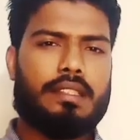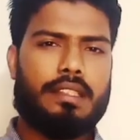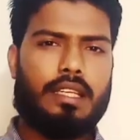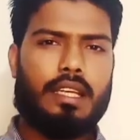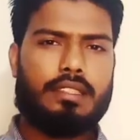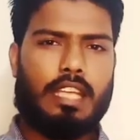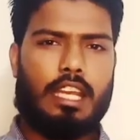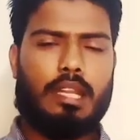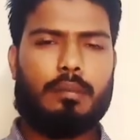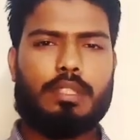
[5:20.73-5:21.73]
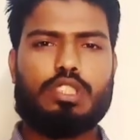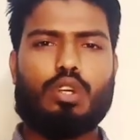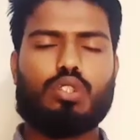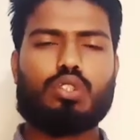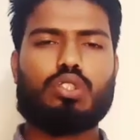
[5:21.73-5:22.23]
নিডেলের চার নম্বর যে
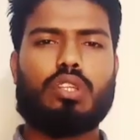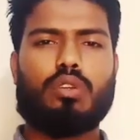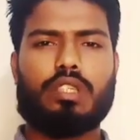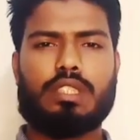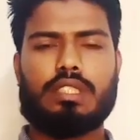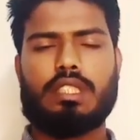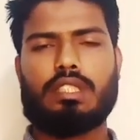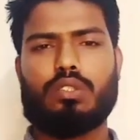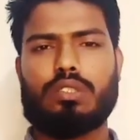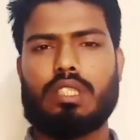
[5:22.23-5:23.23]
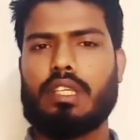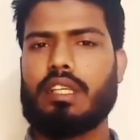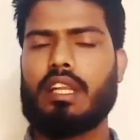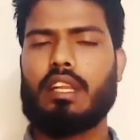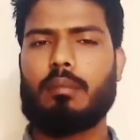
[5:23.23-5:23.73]
অংশটি রয়েছে সেটি হচ্ছে
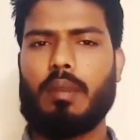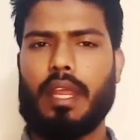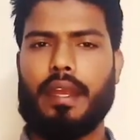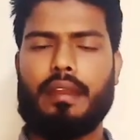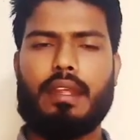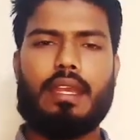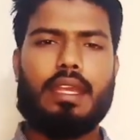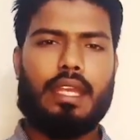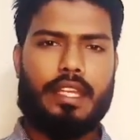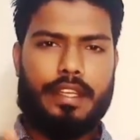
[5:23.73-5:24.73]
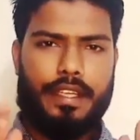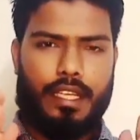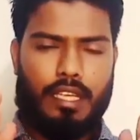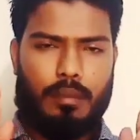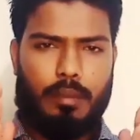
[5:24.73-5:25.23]
নিডেলের ব্লেড এই
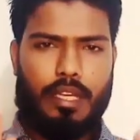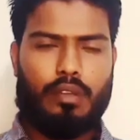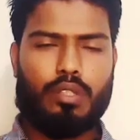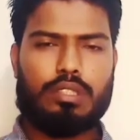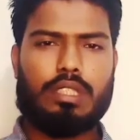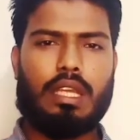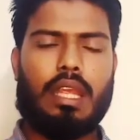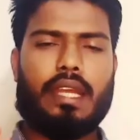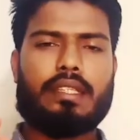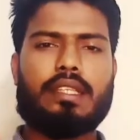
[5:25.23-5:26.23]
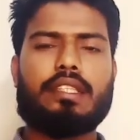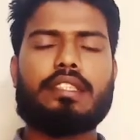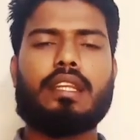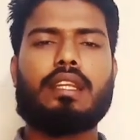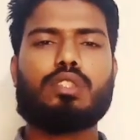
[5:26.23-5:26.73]
নিডেলের ব্লেড হচ্ছে একটি
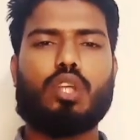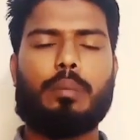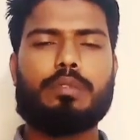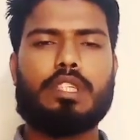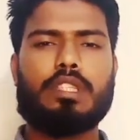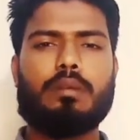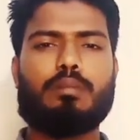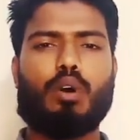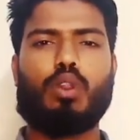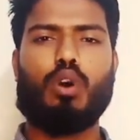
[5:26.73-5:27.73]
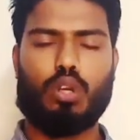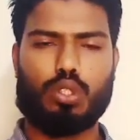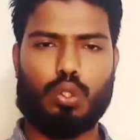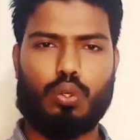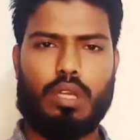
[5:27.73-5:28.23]
নিডেলের সবচেয়ে বড়
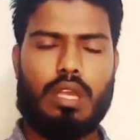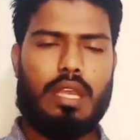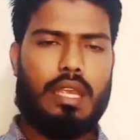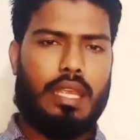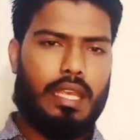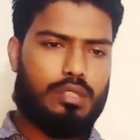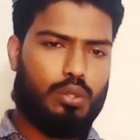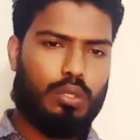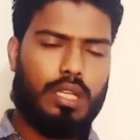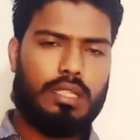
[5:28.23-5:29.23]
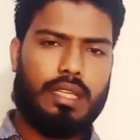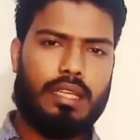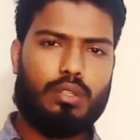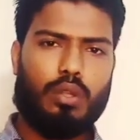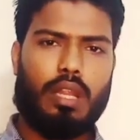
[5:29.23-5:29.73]
অংশ এই শোল্ডার
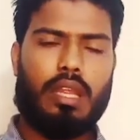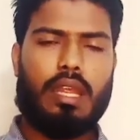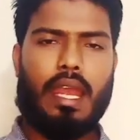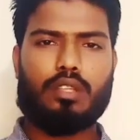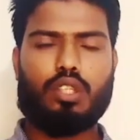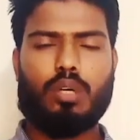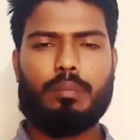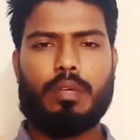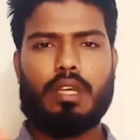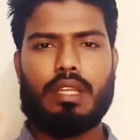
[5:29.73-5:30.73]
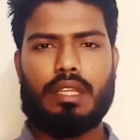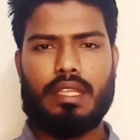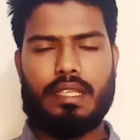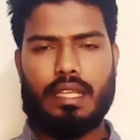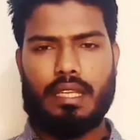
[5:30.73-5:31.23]
থেকে ধরে একদম
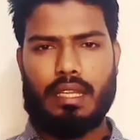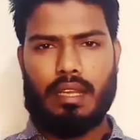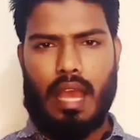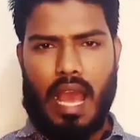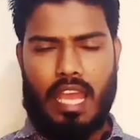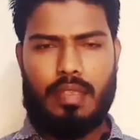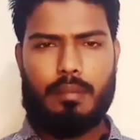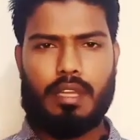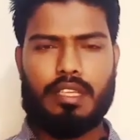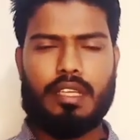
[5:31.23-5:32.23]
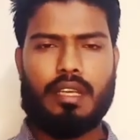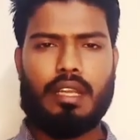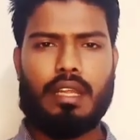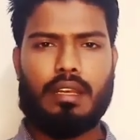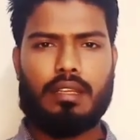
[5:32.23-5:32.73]
নিডেলের আই বা
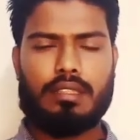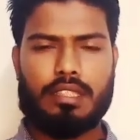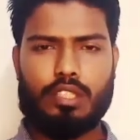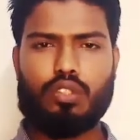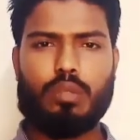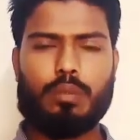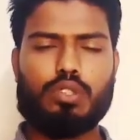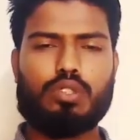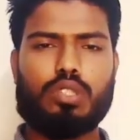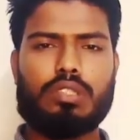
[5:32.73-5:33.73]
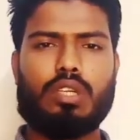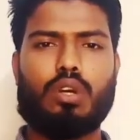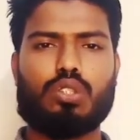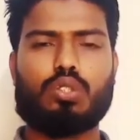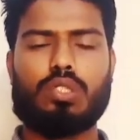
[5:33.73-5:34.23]
নিডেলের ছিদ্র পর্যন্ত যে
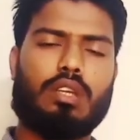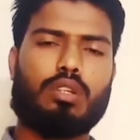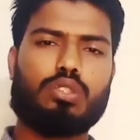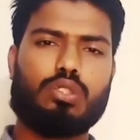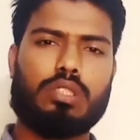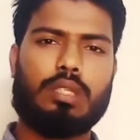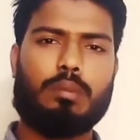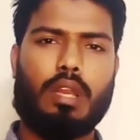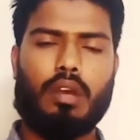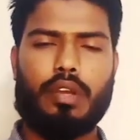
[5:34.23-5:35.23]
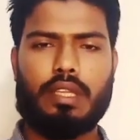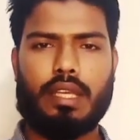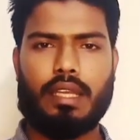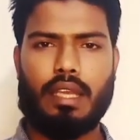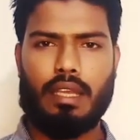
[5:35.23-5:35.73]
অংশটি অংশটিকেই বলা হয়ে
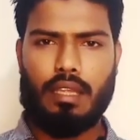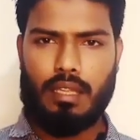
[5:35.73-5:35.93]
থাকে